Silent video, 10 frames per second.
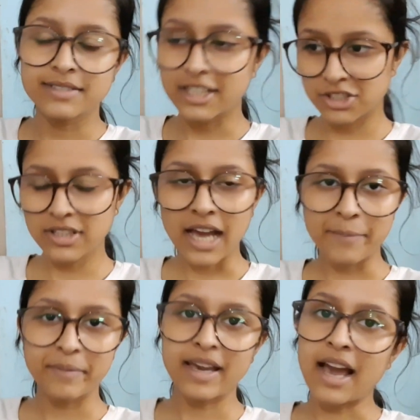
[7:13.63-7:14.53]
किचन यहाँ
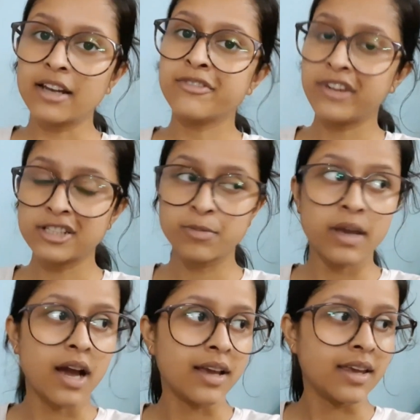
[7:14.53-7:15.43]
पे एंड फ्रिज
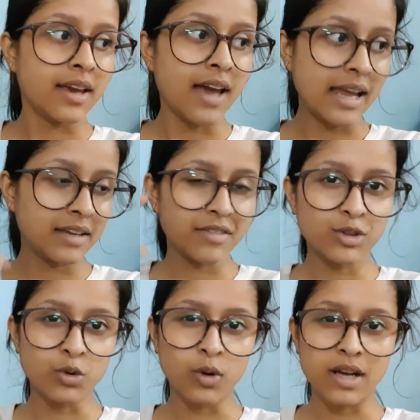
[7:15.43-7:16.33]
भी आ गया है एंड
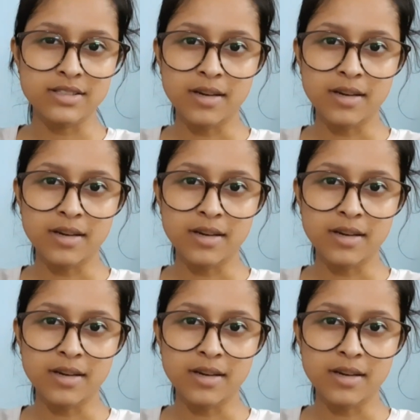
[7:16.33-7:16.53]
इवन थोड़ा